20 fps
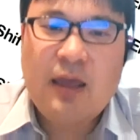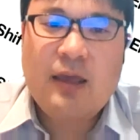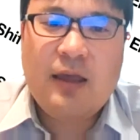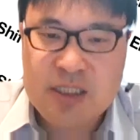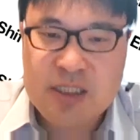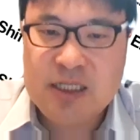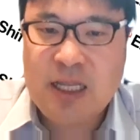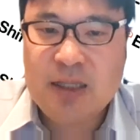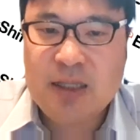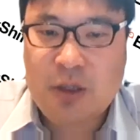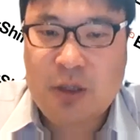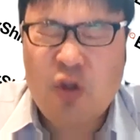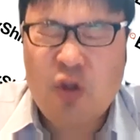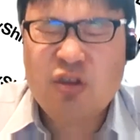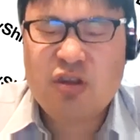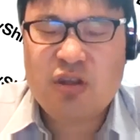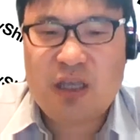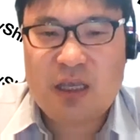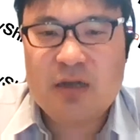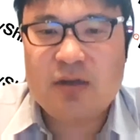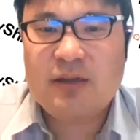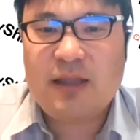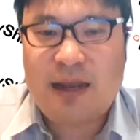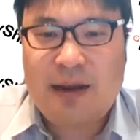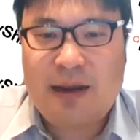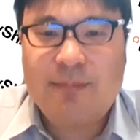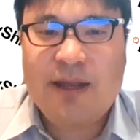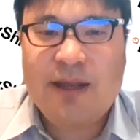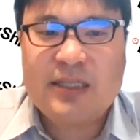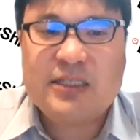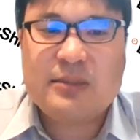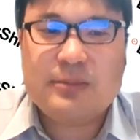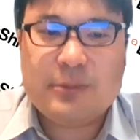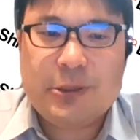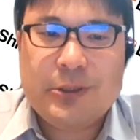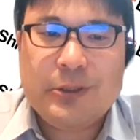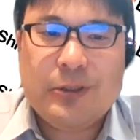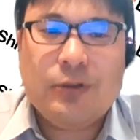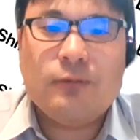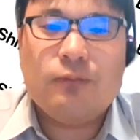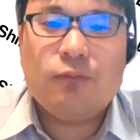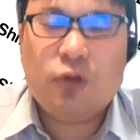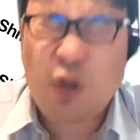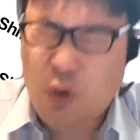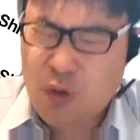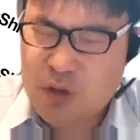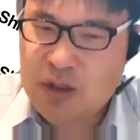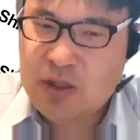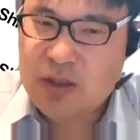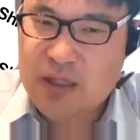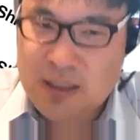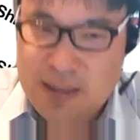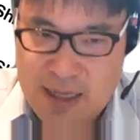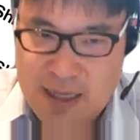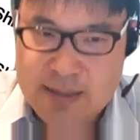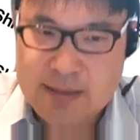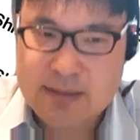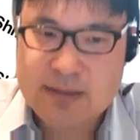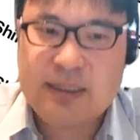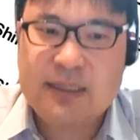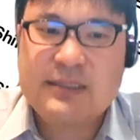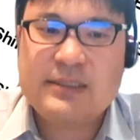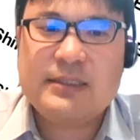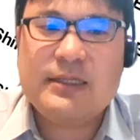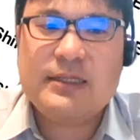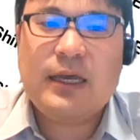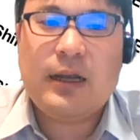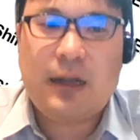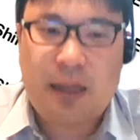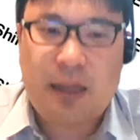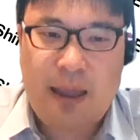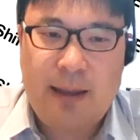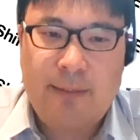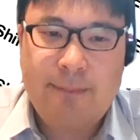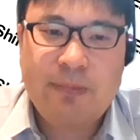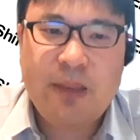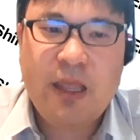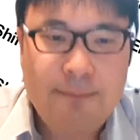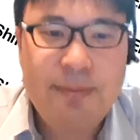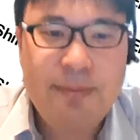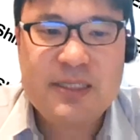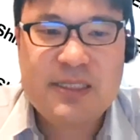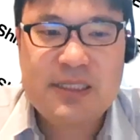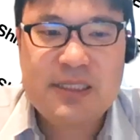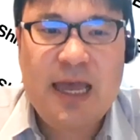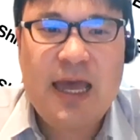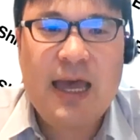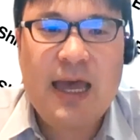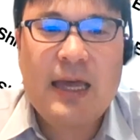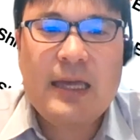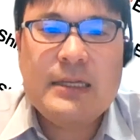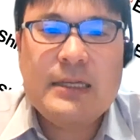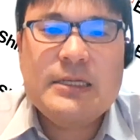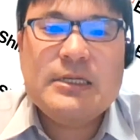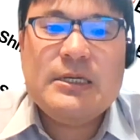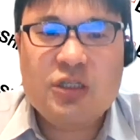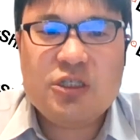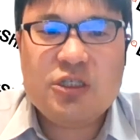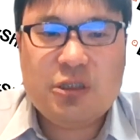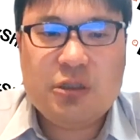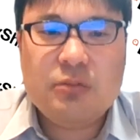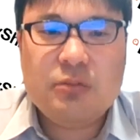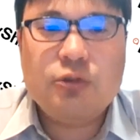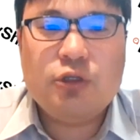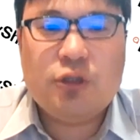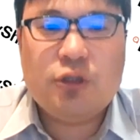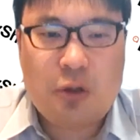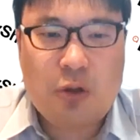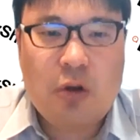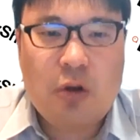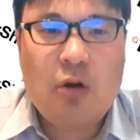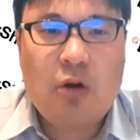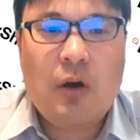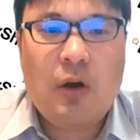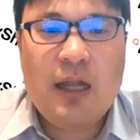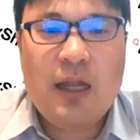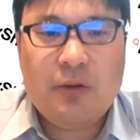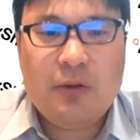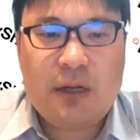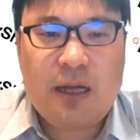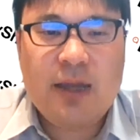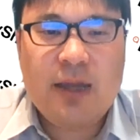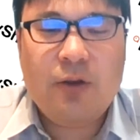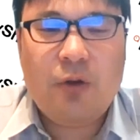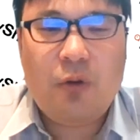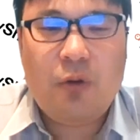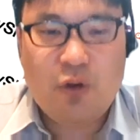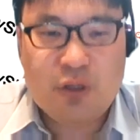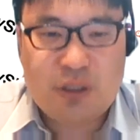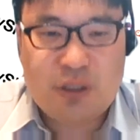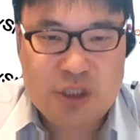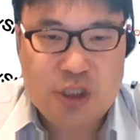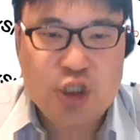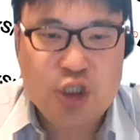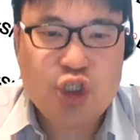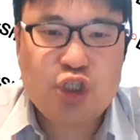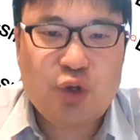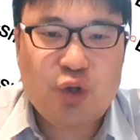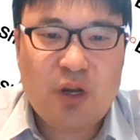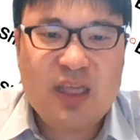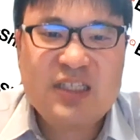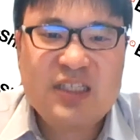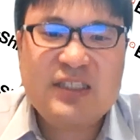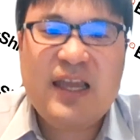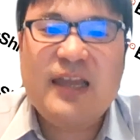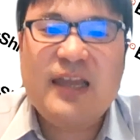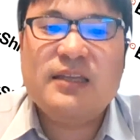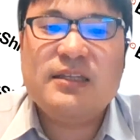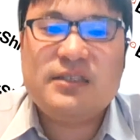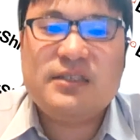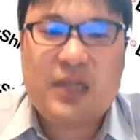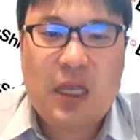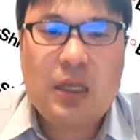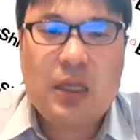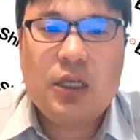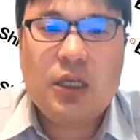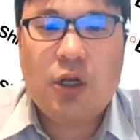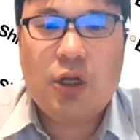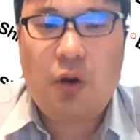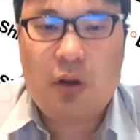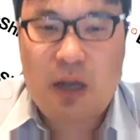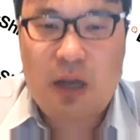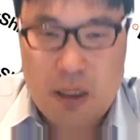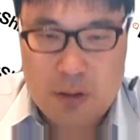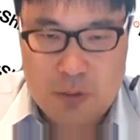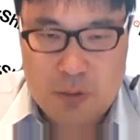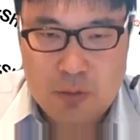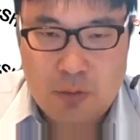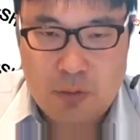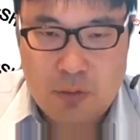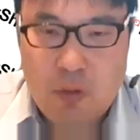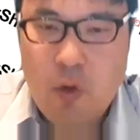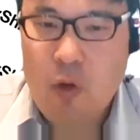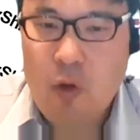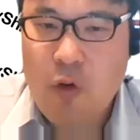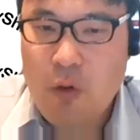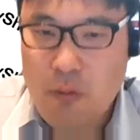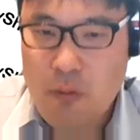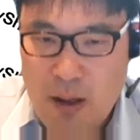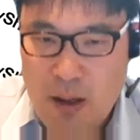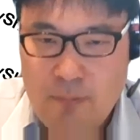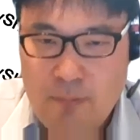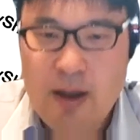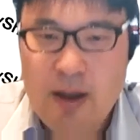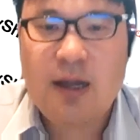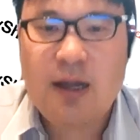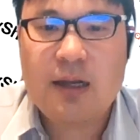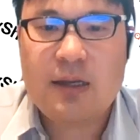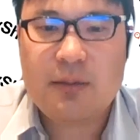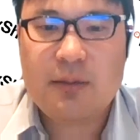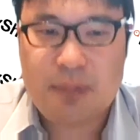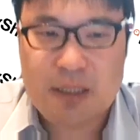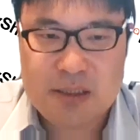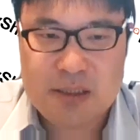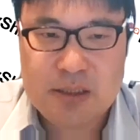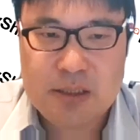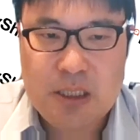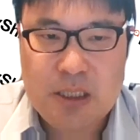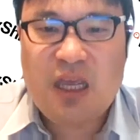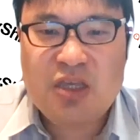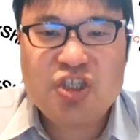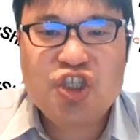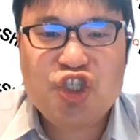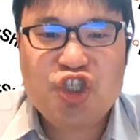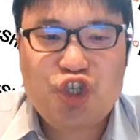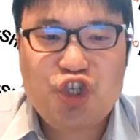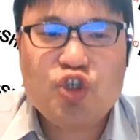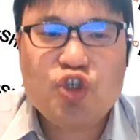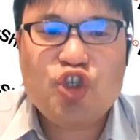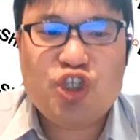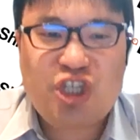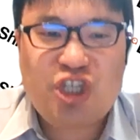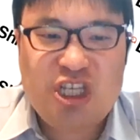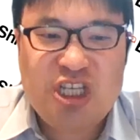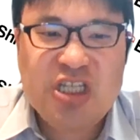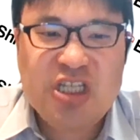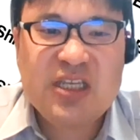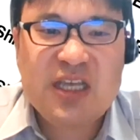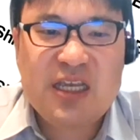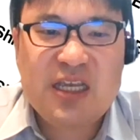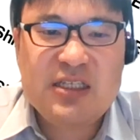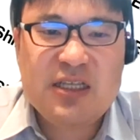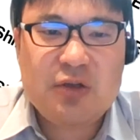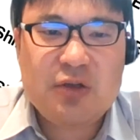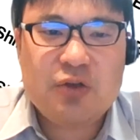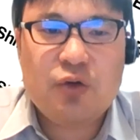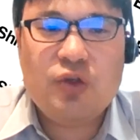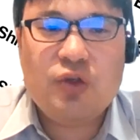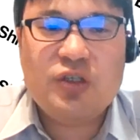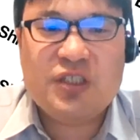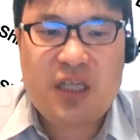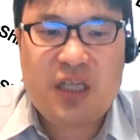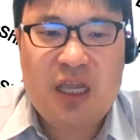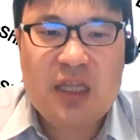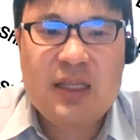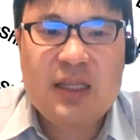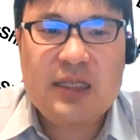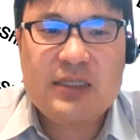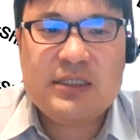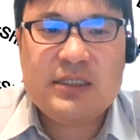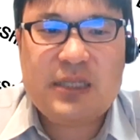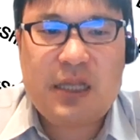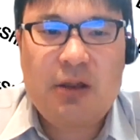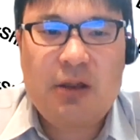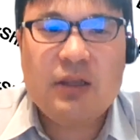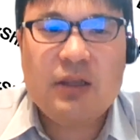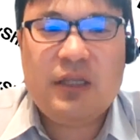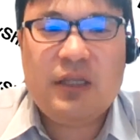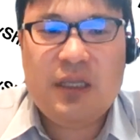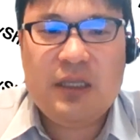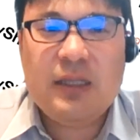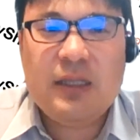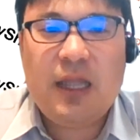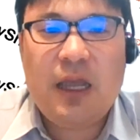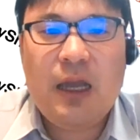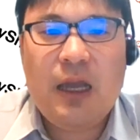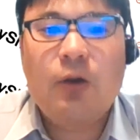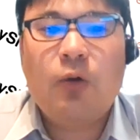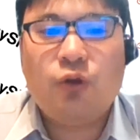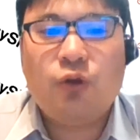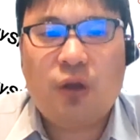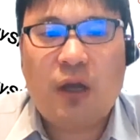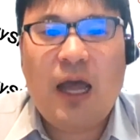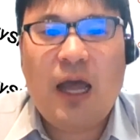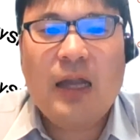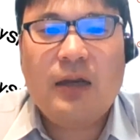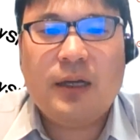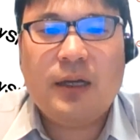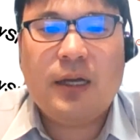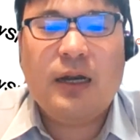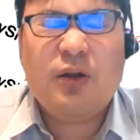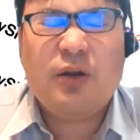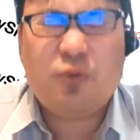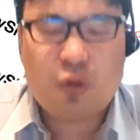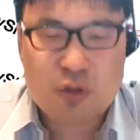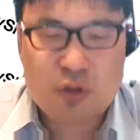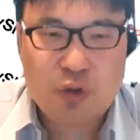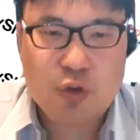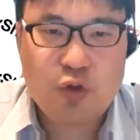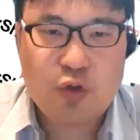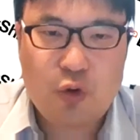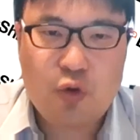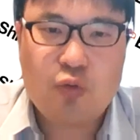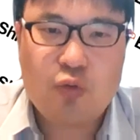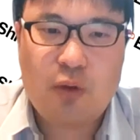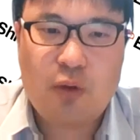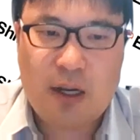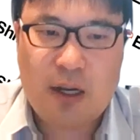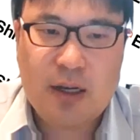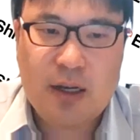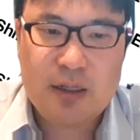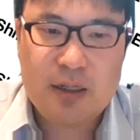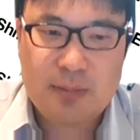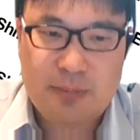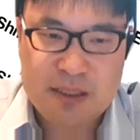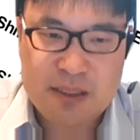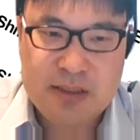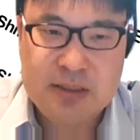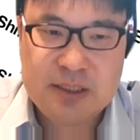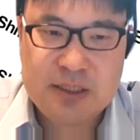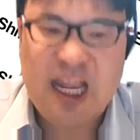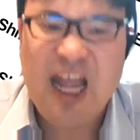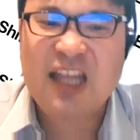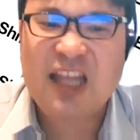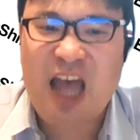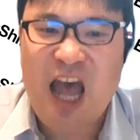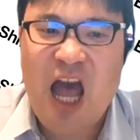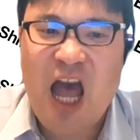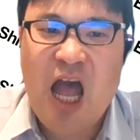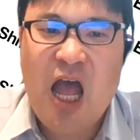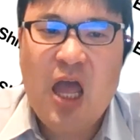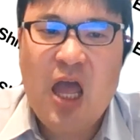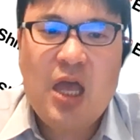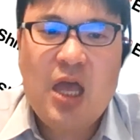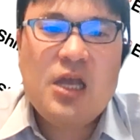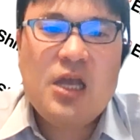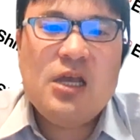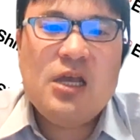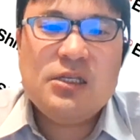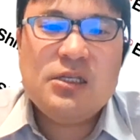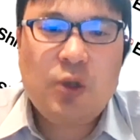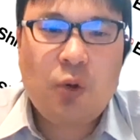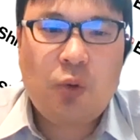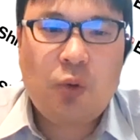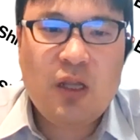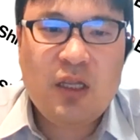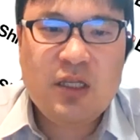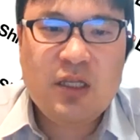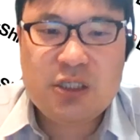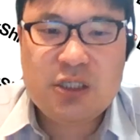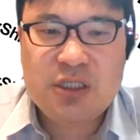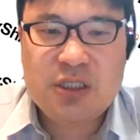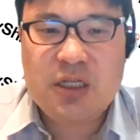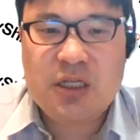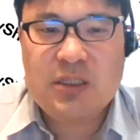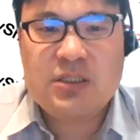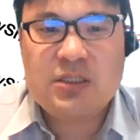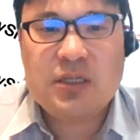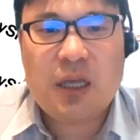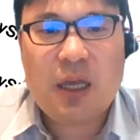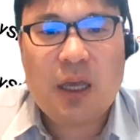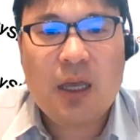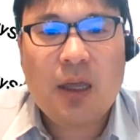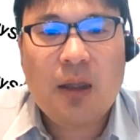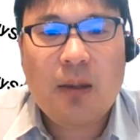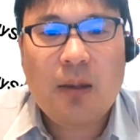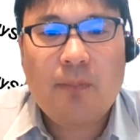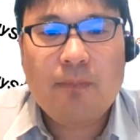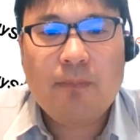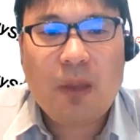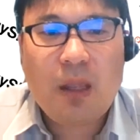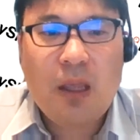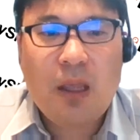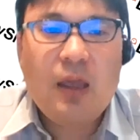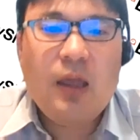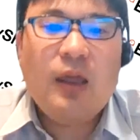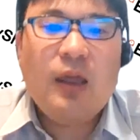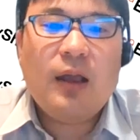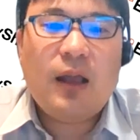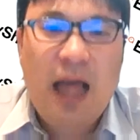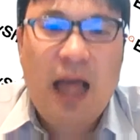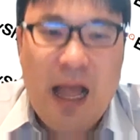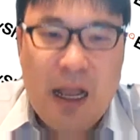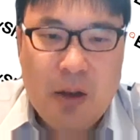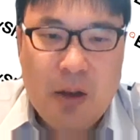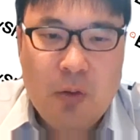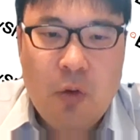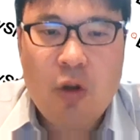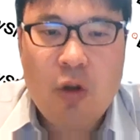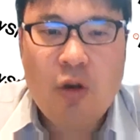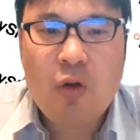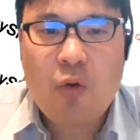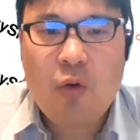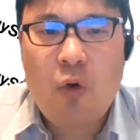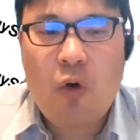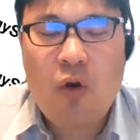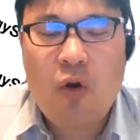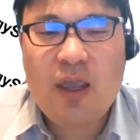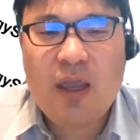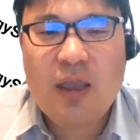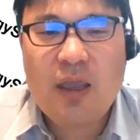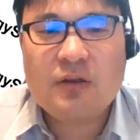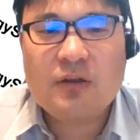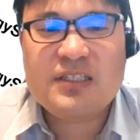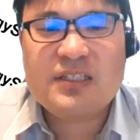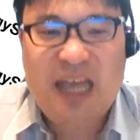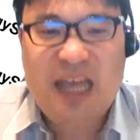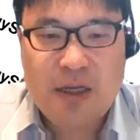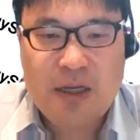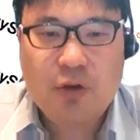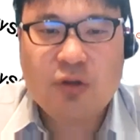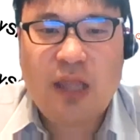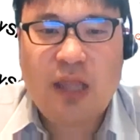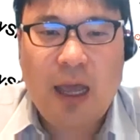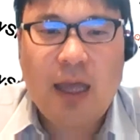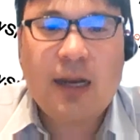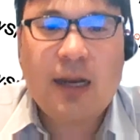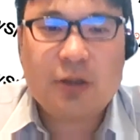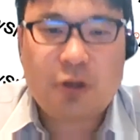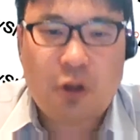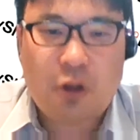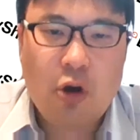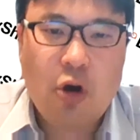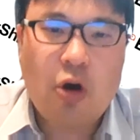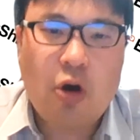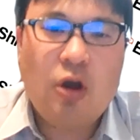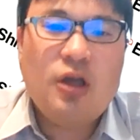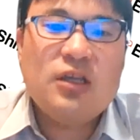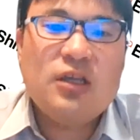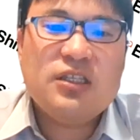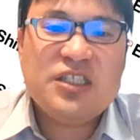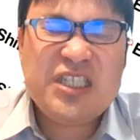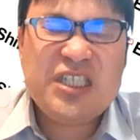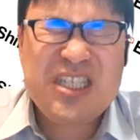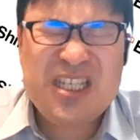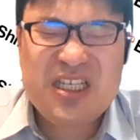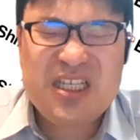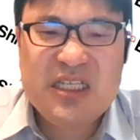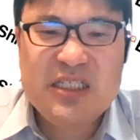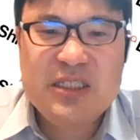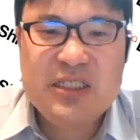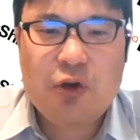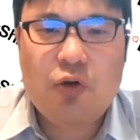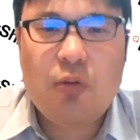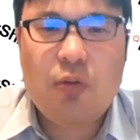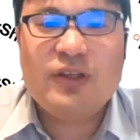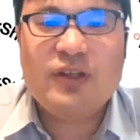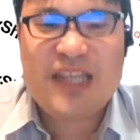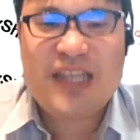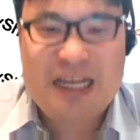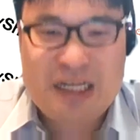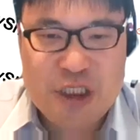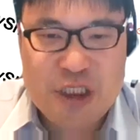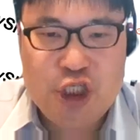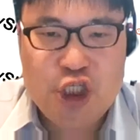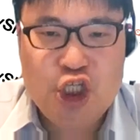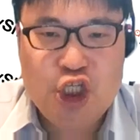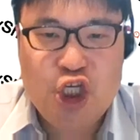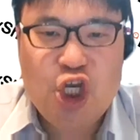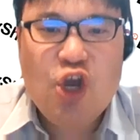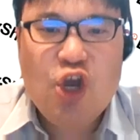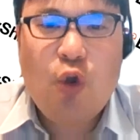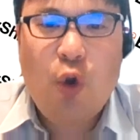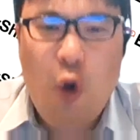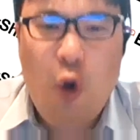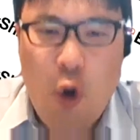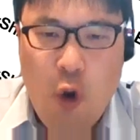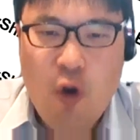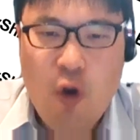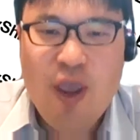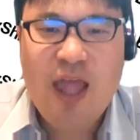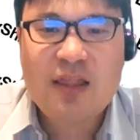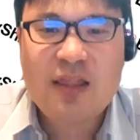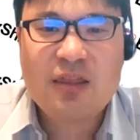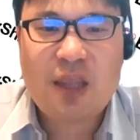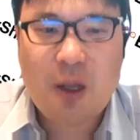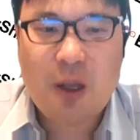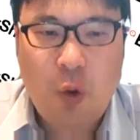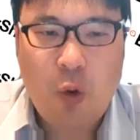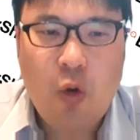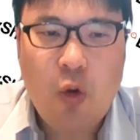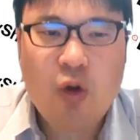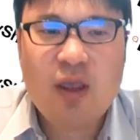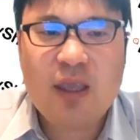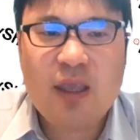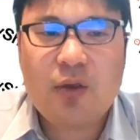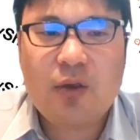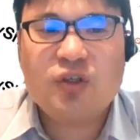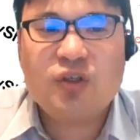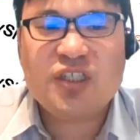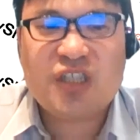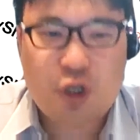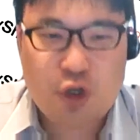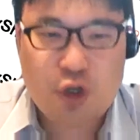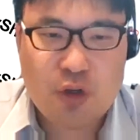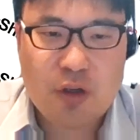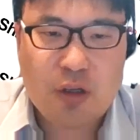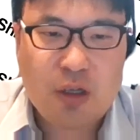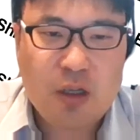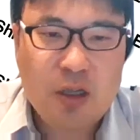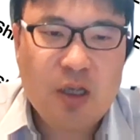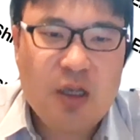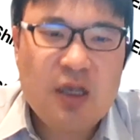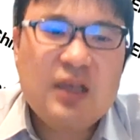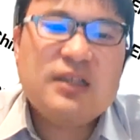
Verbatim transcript: 理屈が通っているならまだしも、通ってないですからね。原発やトリチウムのあの海洋放出、それ自体にですね、議論があること。ここはわかります。原子力に政策として携わっていたことがあるからこそよくわかります。ただ、そこについてですね、格好の攻撃の材料だからと、新義則もなく、こうやって攻撃をしてくる。